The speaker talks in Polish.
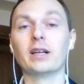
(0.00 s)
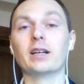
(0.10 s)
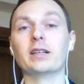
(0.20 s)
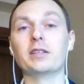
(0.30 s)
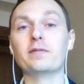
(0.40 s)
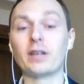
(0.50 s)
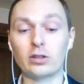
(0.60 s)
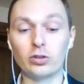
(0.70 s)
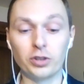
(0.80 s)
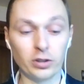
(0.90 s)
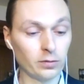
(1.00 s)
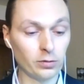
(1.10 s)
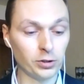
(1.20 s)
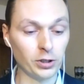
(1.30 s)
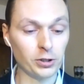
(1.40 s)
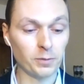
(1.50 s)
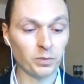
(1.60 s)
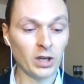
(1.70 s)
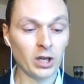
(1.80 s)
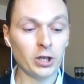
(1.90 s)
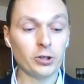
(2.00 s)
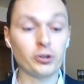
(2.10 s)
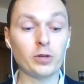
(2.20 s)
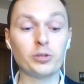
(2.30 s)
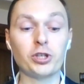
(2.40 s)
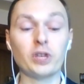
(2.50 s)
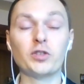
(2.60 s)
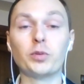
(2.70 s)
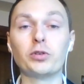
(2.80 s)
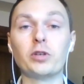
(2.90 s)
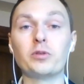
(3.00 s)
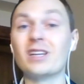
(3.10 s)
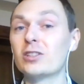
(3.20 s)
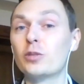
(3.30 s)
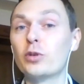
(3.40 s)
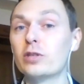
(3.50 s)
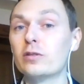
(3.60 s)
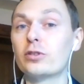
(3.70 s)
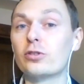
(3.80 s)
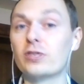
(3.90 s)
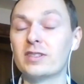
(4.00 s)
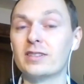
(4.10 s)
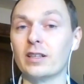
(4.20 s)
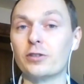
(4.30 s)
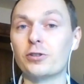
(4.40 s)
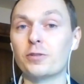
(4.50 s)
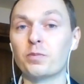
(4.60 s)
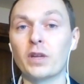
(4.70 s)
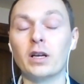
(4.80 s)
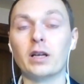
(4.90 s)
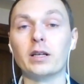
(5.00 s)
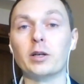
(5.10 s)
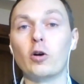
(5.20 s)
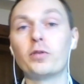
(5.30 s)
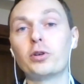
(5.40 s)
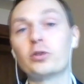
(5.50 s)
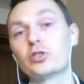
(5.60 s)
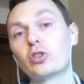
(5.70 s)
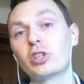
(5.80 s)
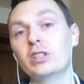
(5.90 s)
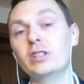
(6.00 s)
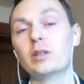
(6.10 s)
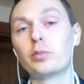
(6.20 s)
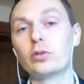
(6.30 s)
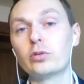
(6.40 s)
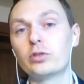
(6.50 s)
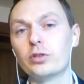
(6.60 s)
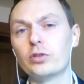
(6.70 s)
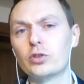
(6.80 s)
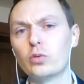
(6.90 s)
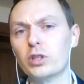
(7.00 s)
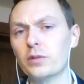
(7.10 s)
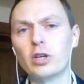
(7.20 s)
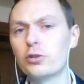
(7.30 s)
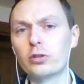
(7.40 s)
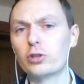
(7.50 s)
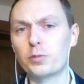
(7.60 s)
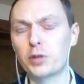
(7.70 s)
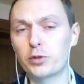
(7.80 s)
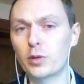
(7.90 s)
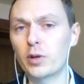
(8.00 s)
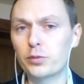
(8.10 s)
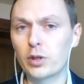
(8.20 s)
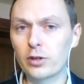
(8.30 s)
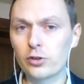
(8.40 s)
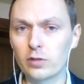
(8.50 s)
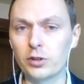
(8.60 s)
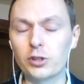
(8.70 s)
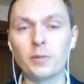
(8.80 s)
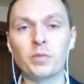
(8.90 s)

e, i warto do niego wrócić. Czym dzisiaj dysponuję i jak to mogę wykorzystać, mhm. oferując trochę inne produkty i usługi. Nie chodzi o to, żeby się przebranżowić,